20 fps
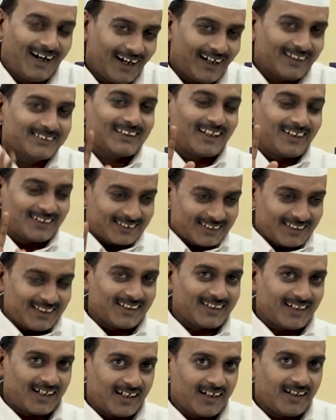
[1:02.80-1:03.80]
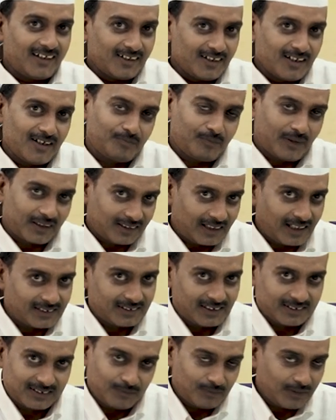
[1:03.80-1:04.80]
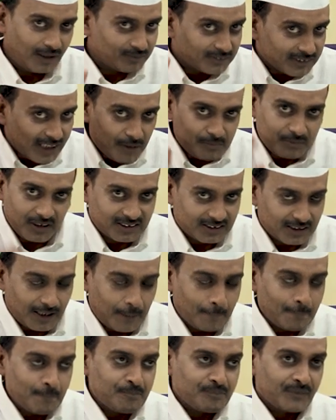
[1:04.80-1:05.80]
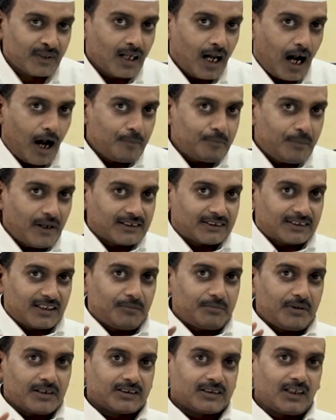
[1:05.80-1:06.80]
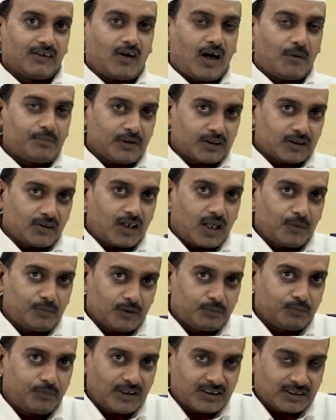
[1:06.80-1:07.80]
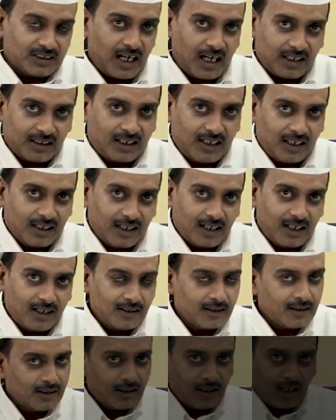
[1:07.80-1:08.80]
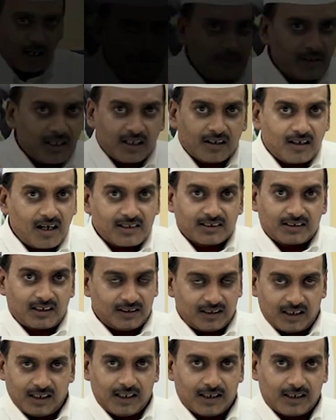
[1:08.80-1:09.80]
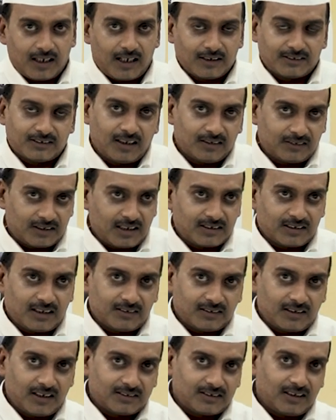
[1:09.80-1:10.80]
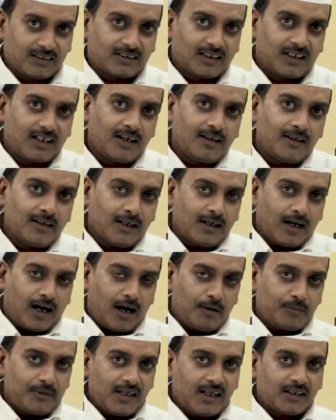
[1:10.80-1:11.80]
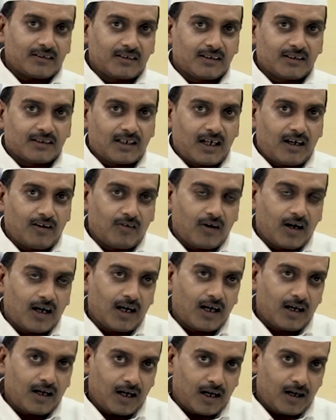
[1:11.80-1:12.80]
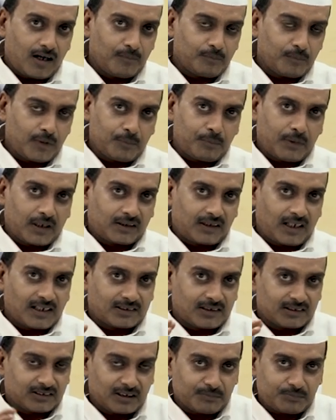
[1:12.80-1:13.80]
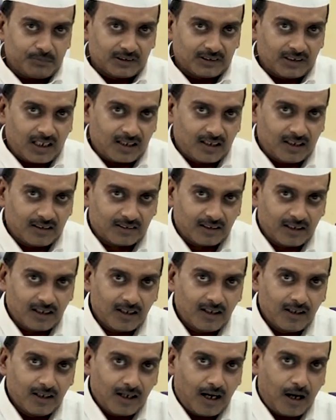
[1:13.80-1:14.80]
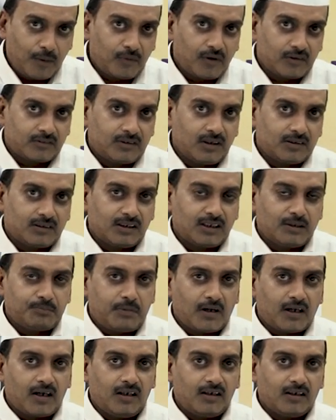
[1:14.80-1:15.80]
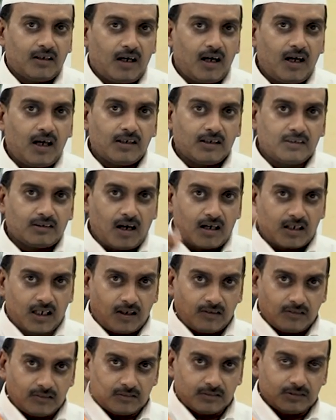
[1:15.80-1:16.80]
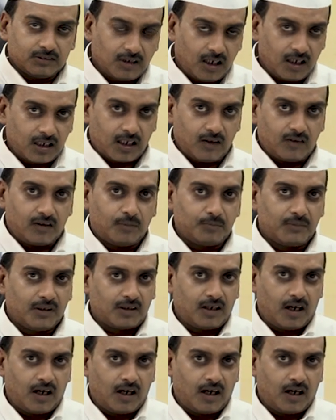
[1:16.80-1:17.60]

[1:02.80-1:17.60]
हाँ चलो ठीक है ये पटना स्टेशन में हम चाय बेचें अब बेचते बेचते वहाँ पर थोड़ा बहुत पैसा आने लगा हमारा घर चलने लगा चलते चलते चलते अब एक दिन क्या हुआ हम पटना स्टेशन पर जा रहे थे हमको टीटी ने पकड़ लिया अरे इधर आओ इधर आओ हमने